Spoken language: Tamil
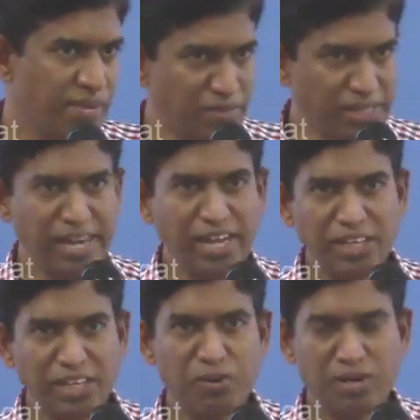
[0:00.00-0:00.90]
அவன் தன்னை
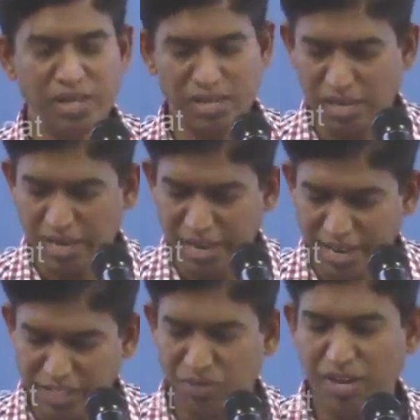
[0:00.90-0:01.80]
காத்துக்கொண்டான்
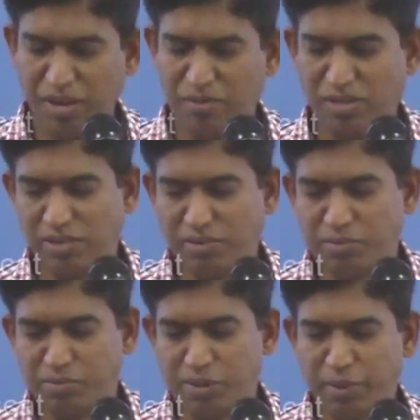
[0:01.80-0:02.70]
கடைசி வரைக்கும் அவன்
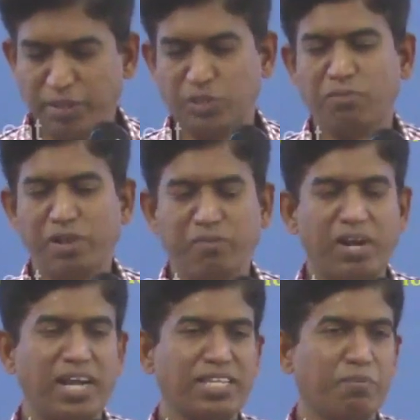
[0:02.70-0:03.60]

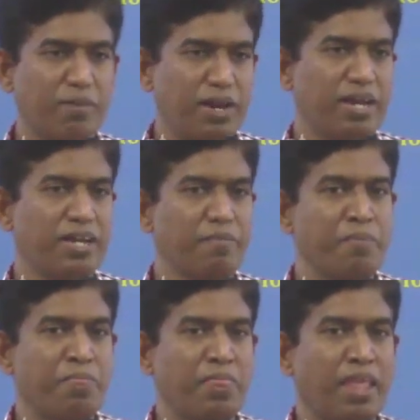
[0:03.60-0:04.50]
பரிசுத்தமாய் வாழ்ந்த பிறகு
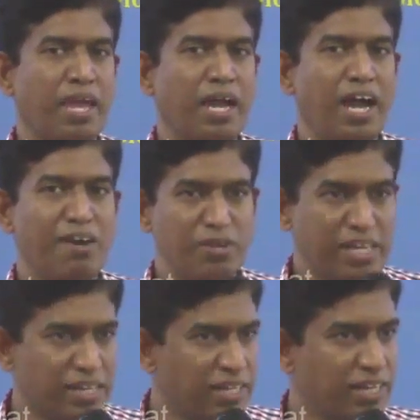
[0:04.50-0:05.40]

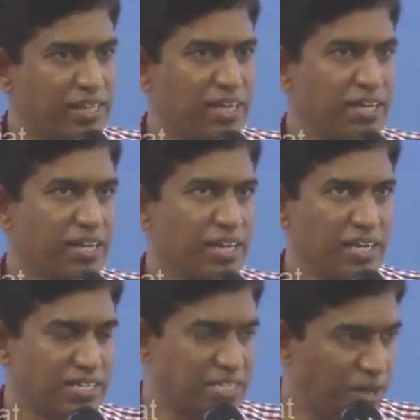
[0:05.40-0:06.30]
அவனுடைய இருதயத்தில்
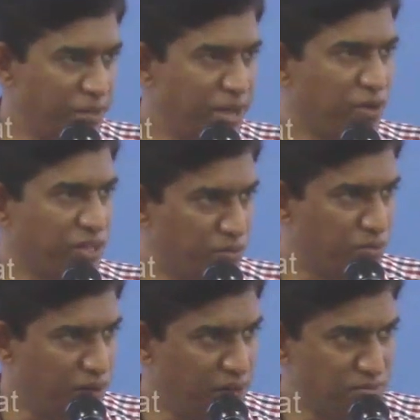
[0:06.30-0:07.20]
சபையை குறித்த
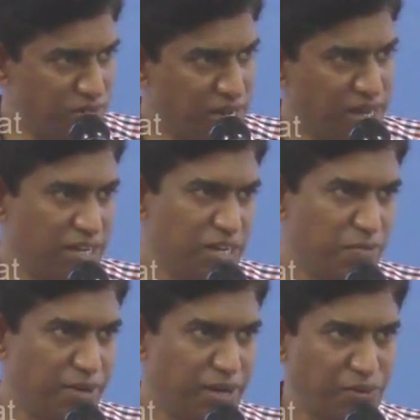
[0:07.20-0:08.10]
ஒரு பாரம் உண்டாகிறது
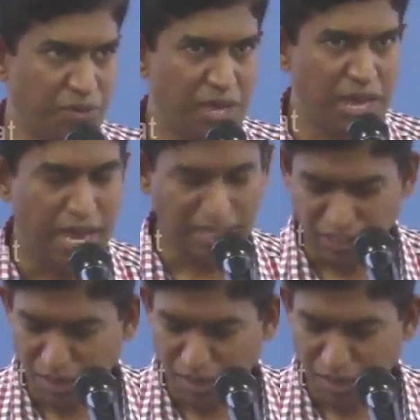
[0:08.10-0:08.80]
நம்ம பார்க்குறோம் அந்த